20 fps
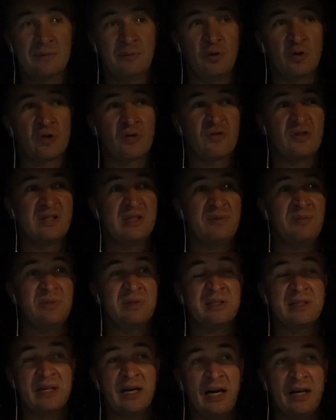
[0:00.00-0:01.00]
может в зимний
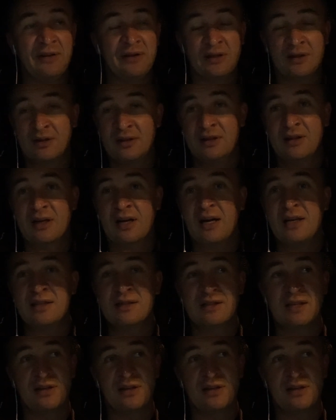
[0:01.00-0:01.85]
театр, ей нравится